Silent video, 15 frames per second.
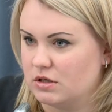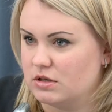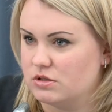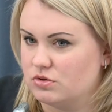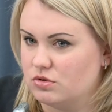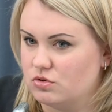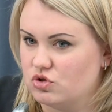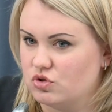как
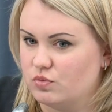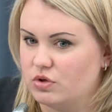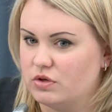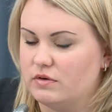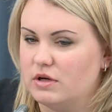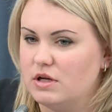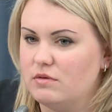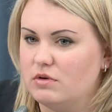раз то, о чем мы
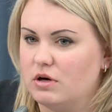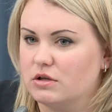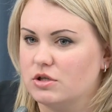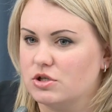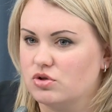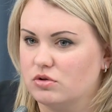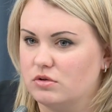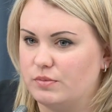говорим,
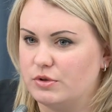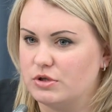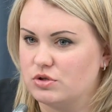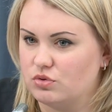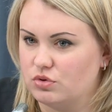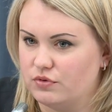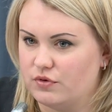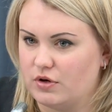когда что-то
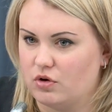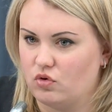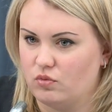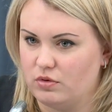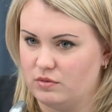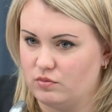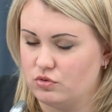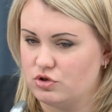происходит в
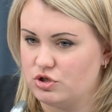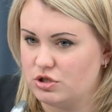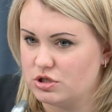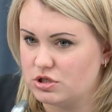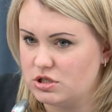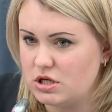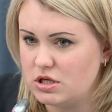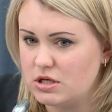каком-либо
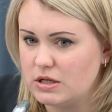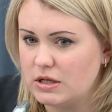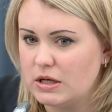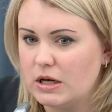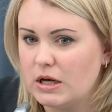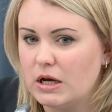учреждении, образование,